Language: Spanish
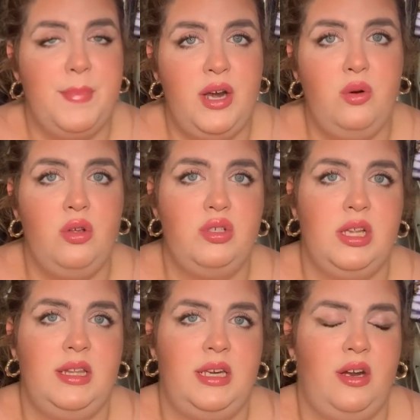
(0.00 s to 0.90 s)
pero cuando se
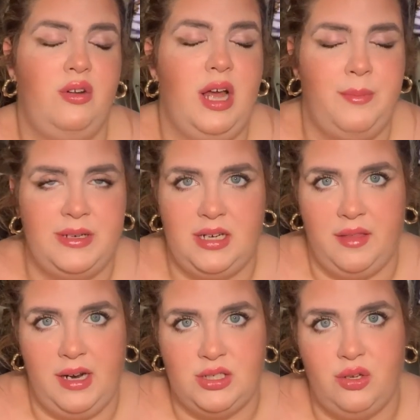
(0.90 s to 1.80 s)
enteraron, a pesar
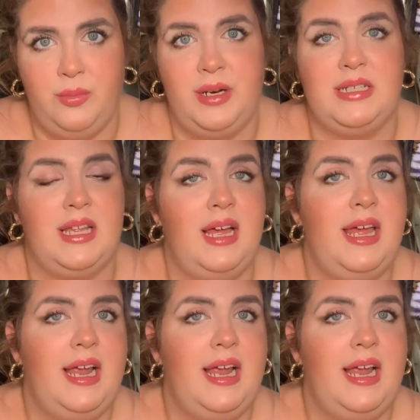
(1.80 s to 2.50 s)
de la sorpresa,